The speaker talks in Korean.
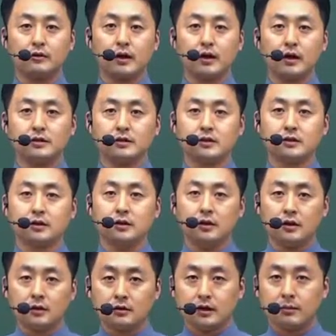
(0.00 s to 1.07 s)
세 가지.
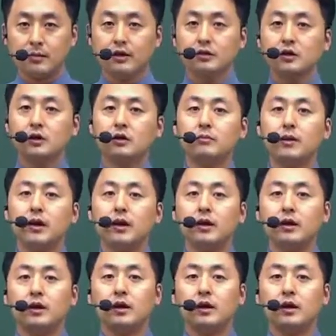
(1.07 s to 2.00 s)
그 다음 맨 처음에